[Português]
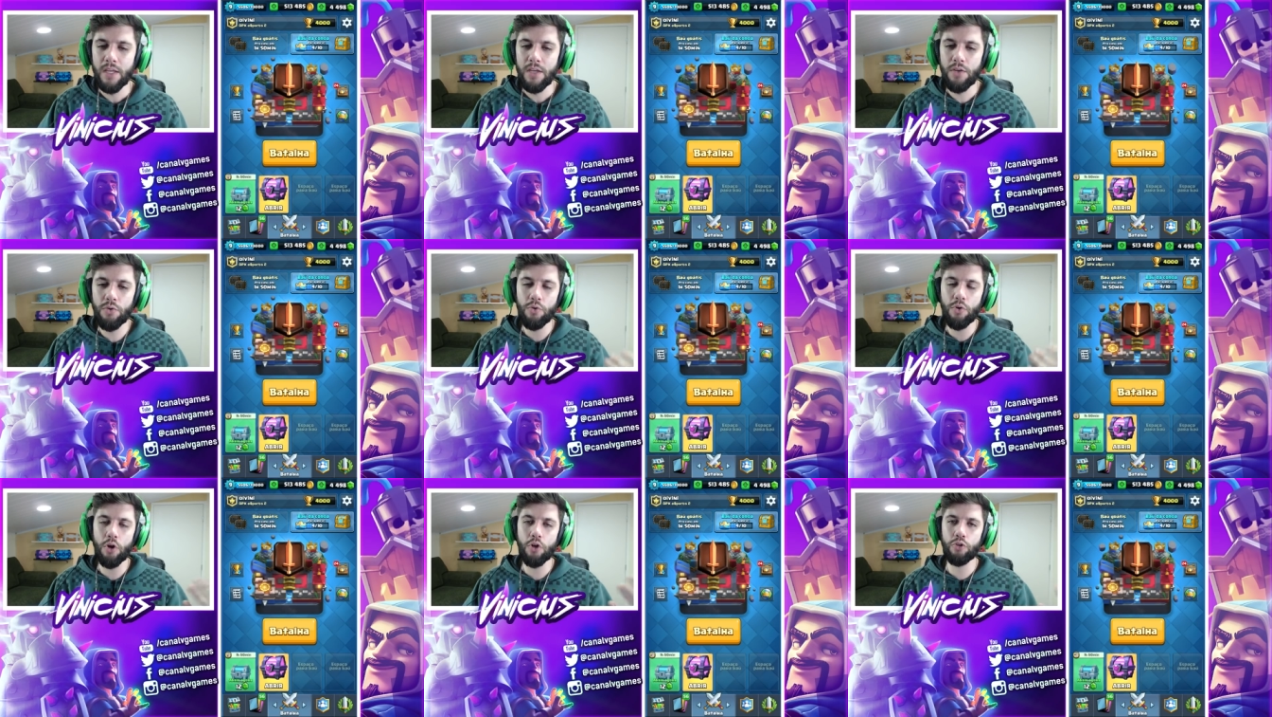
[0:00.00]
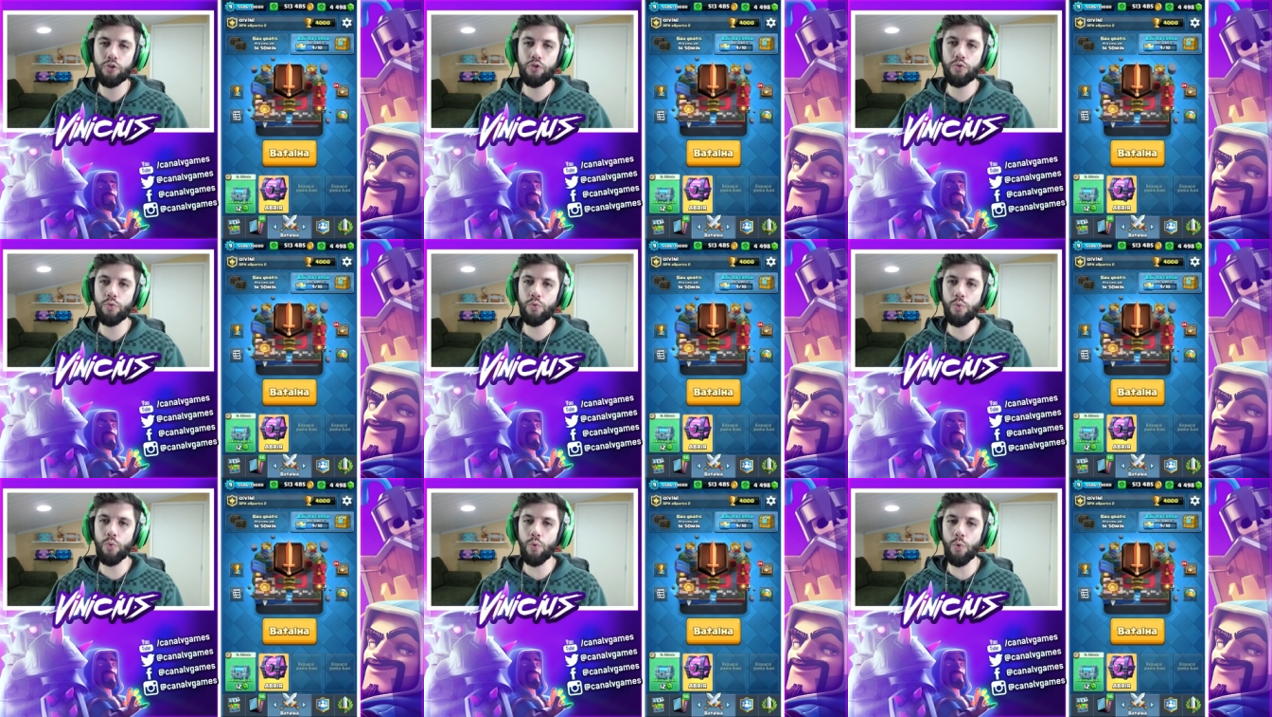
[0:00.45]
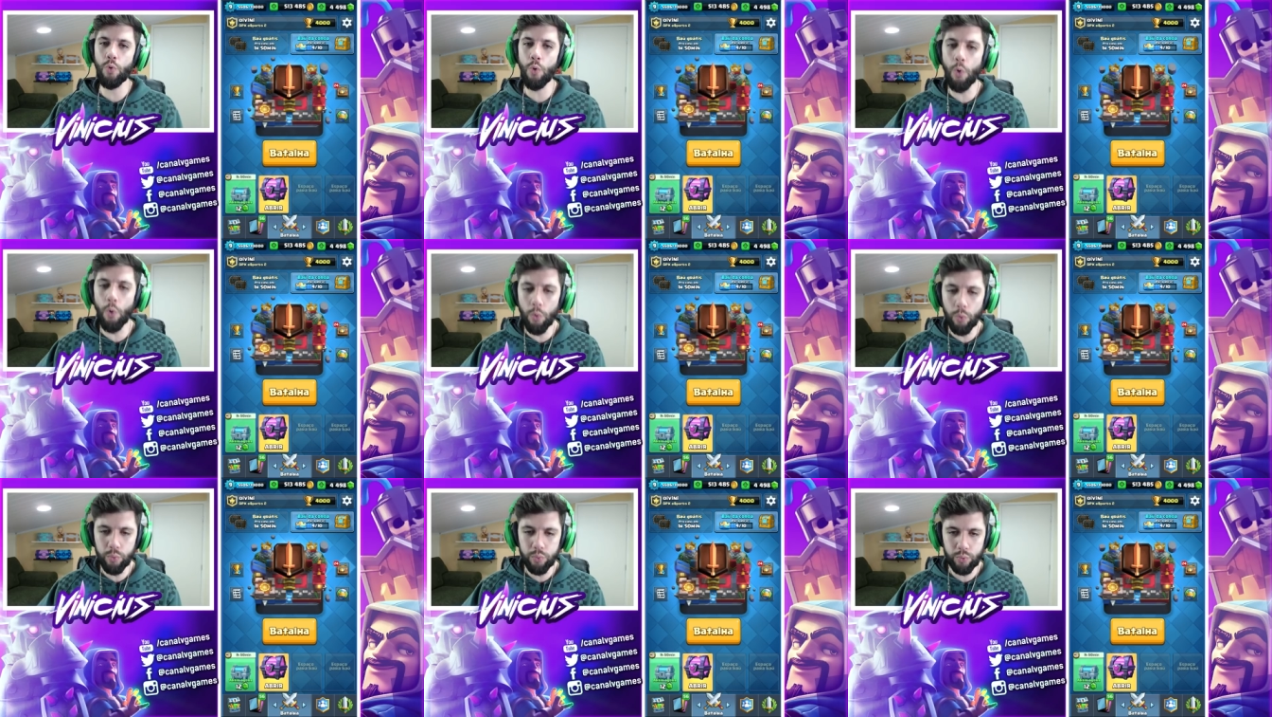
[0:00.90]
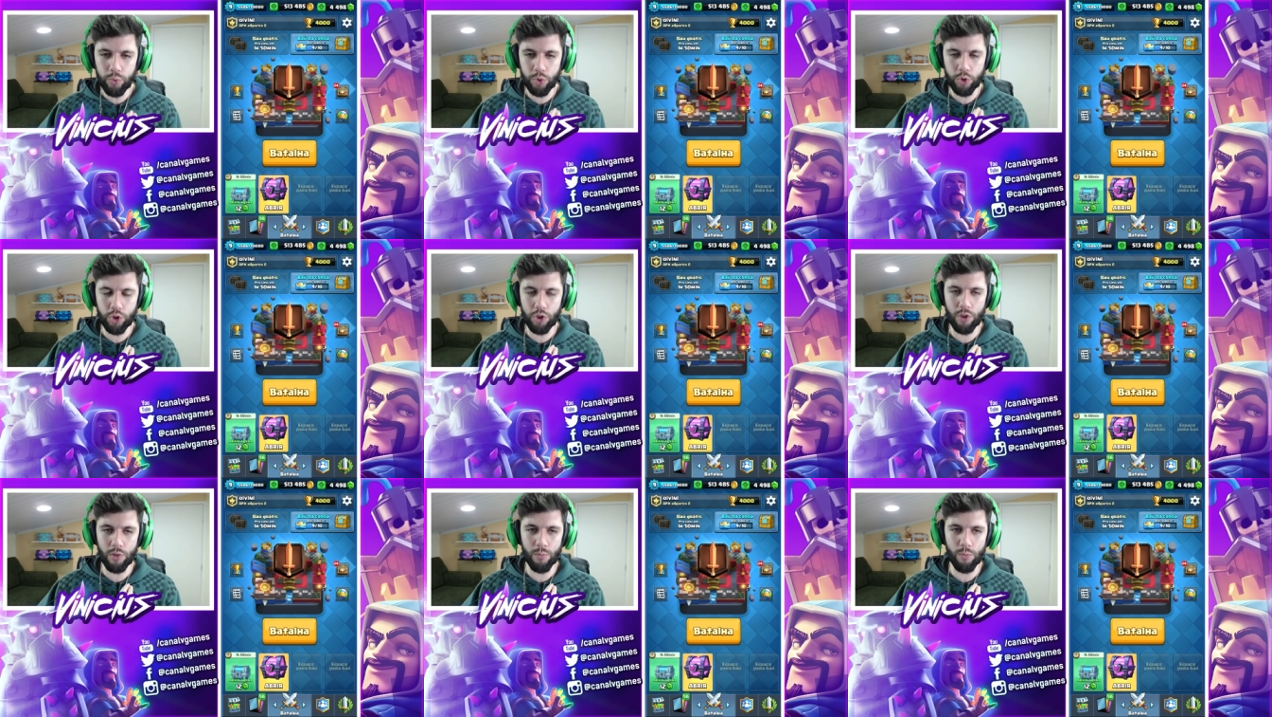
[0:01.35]
E o nosso
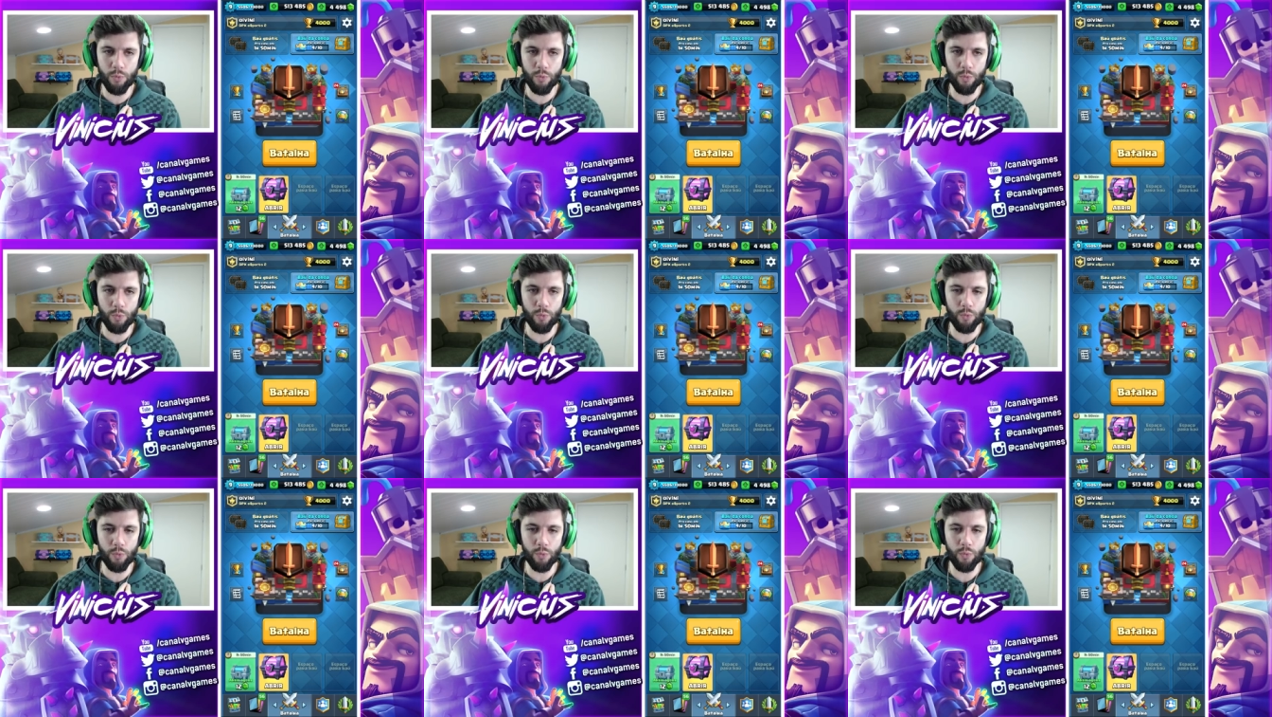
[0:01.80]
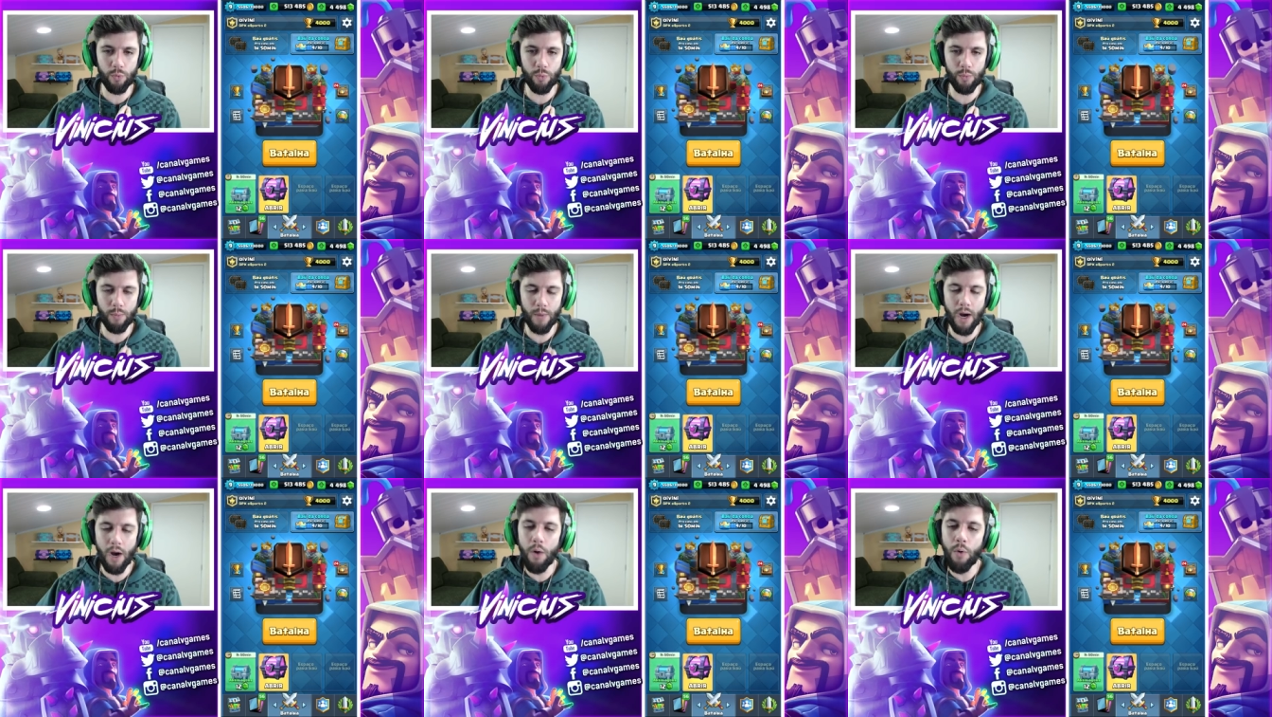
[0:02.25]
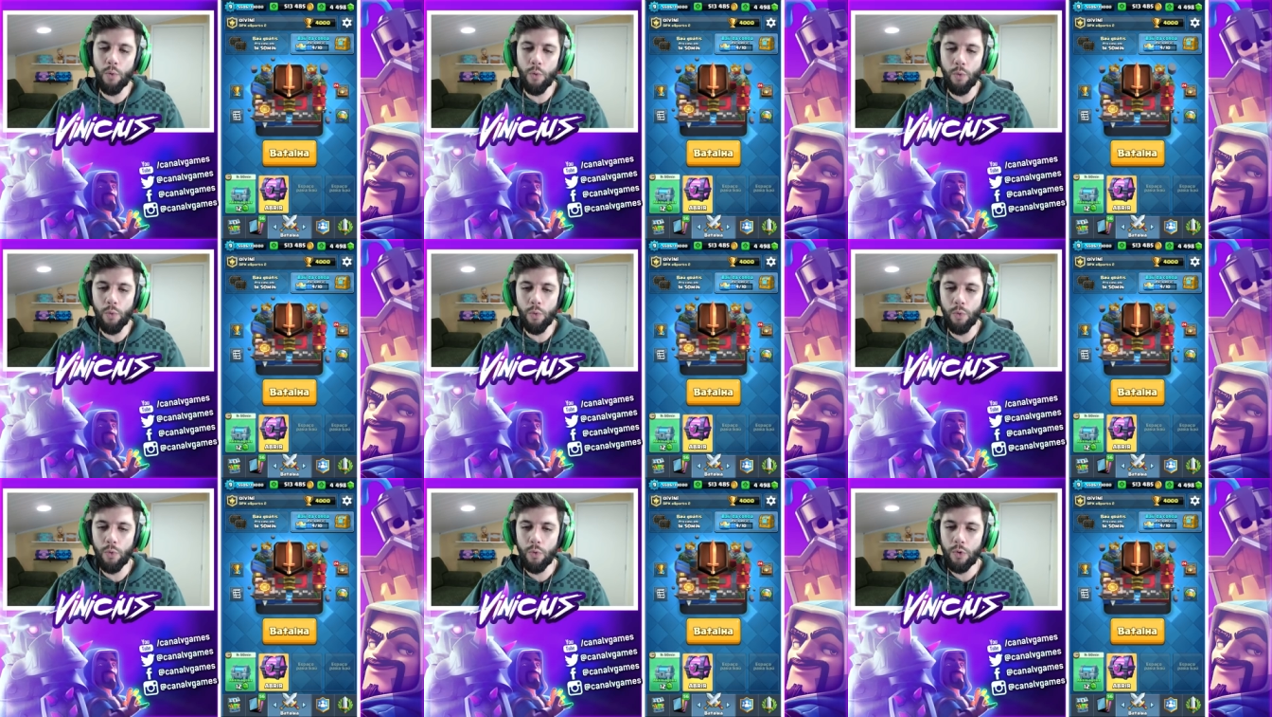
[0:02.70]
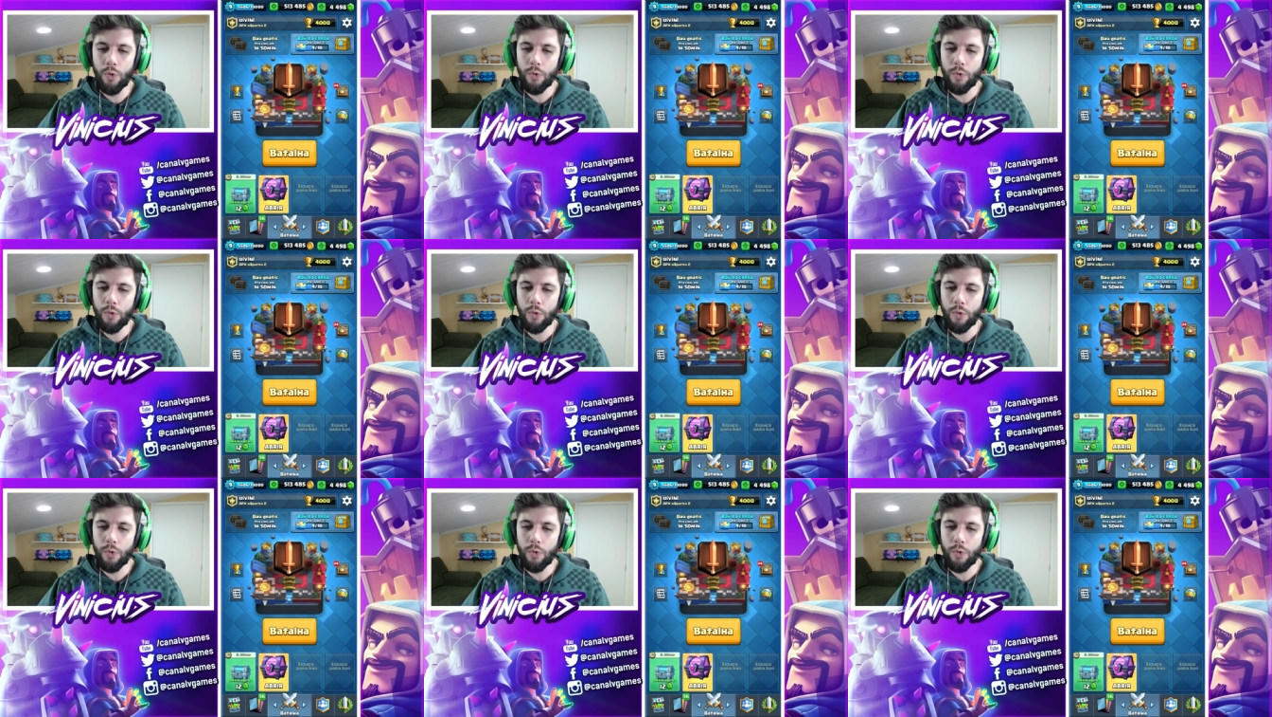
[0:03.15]
último baú.